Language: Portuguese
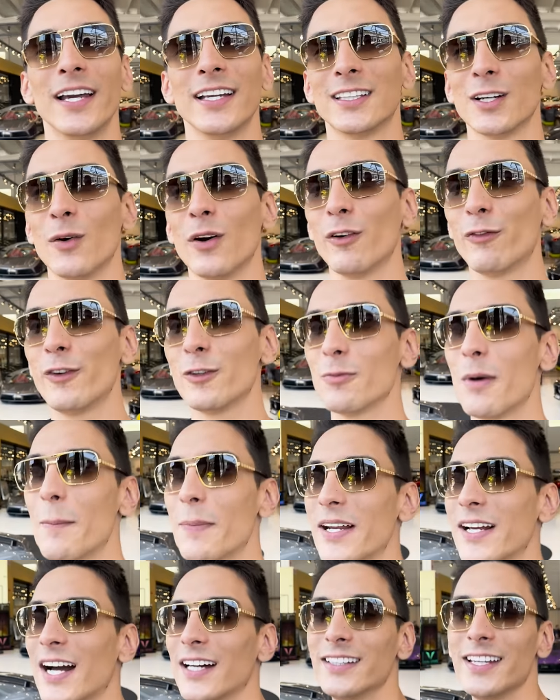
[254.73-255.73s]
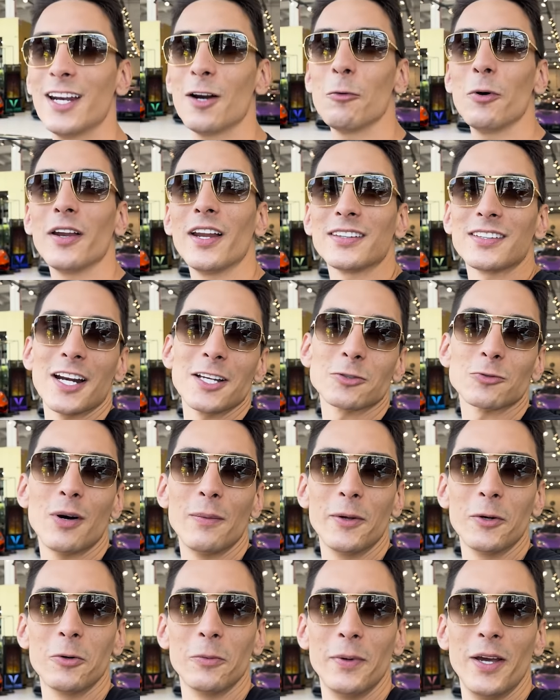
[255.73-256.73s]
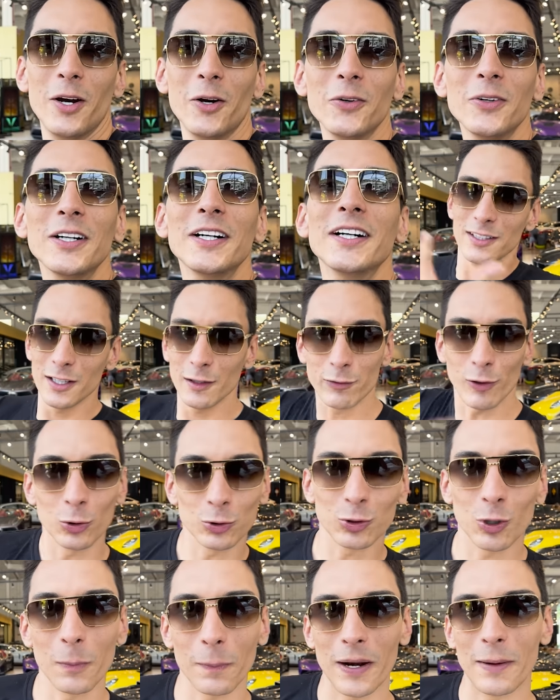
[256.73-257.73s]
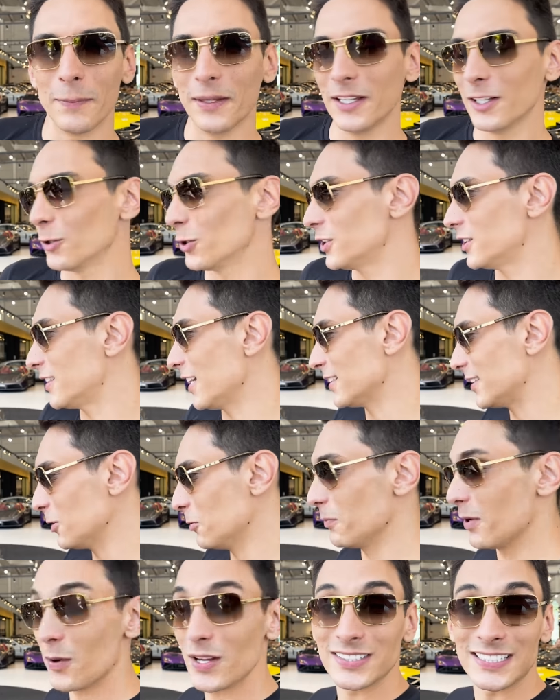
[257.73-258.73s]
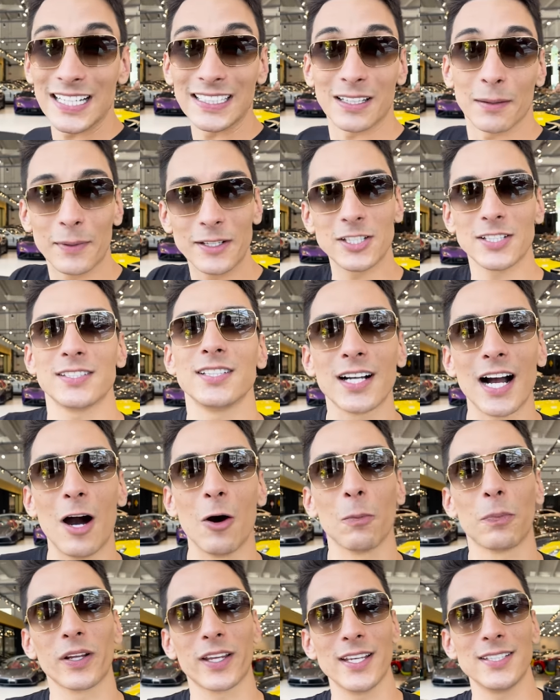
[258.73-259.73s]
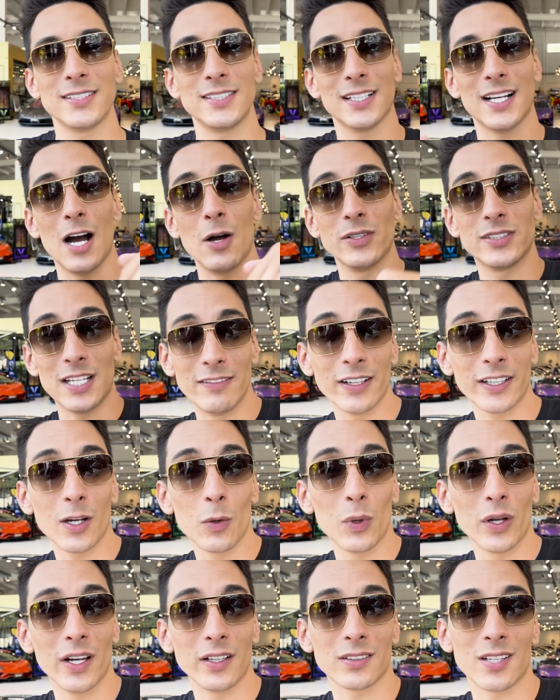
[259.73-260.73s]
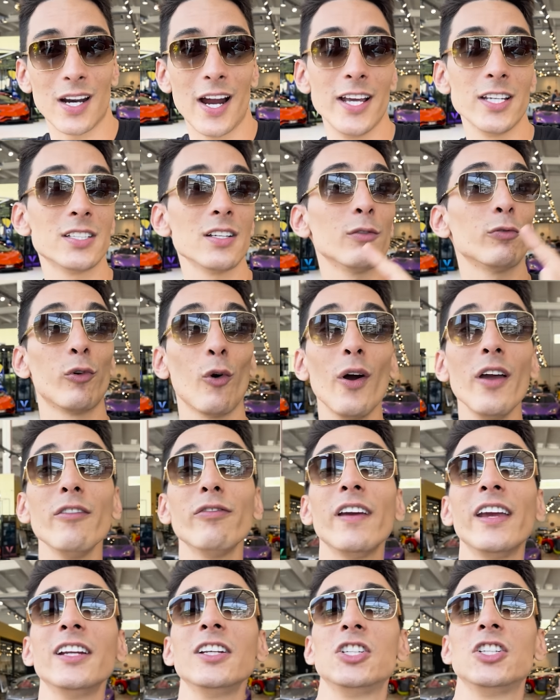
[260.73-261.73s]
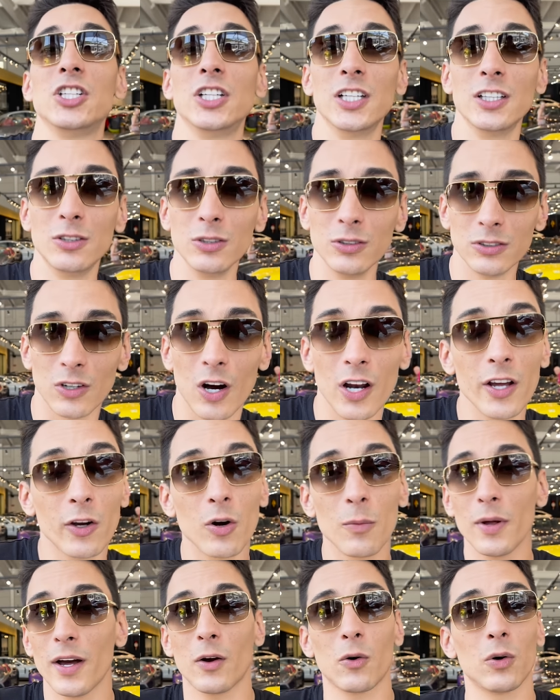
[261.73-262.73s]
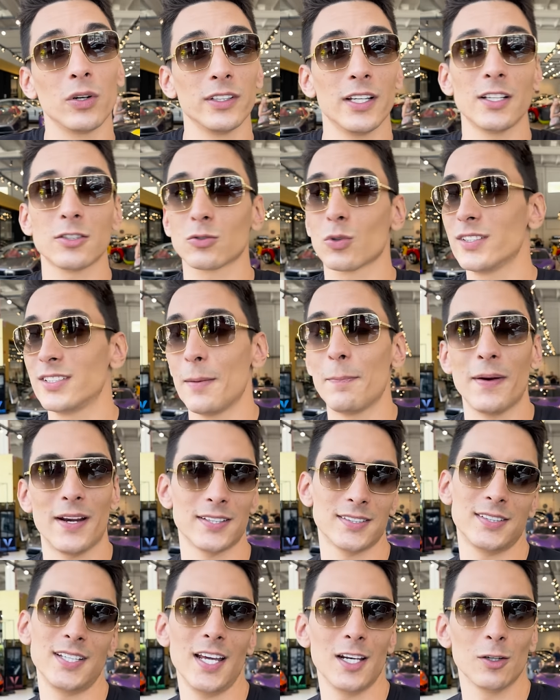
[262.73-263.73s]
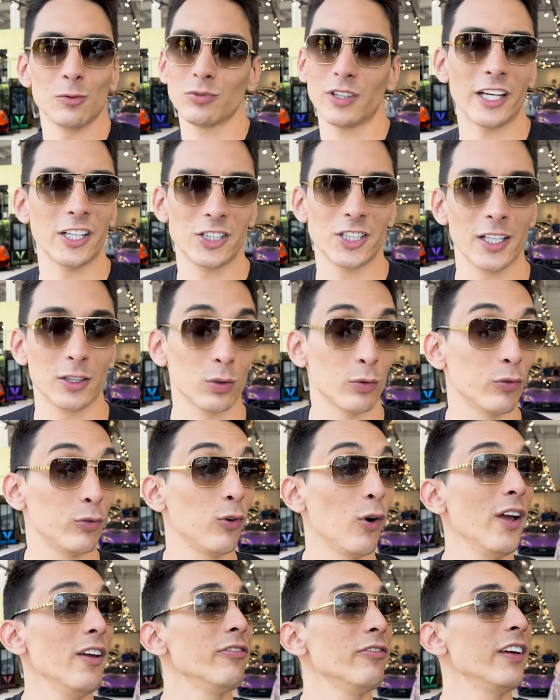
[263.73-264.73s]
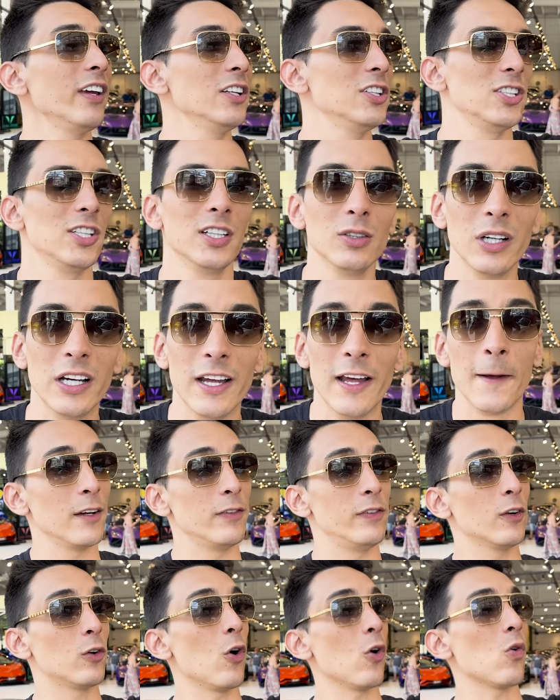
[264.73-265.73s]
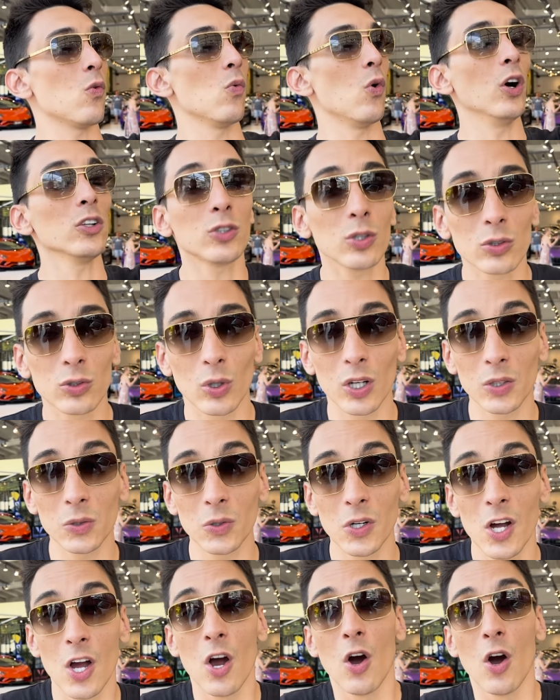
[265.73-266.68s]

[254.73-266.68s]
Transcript: Então eu fiz uma brincadeira um ano atrás com um amigo meu e voltou para mim e hoje está sendo meu exatamente esse carro, porque esse carro estava aqui um ano atrás, foi vendido. Olha como é, quando as coisas é para ser, não tem jeito. Foi vendido, ficou com outro dono.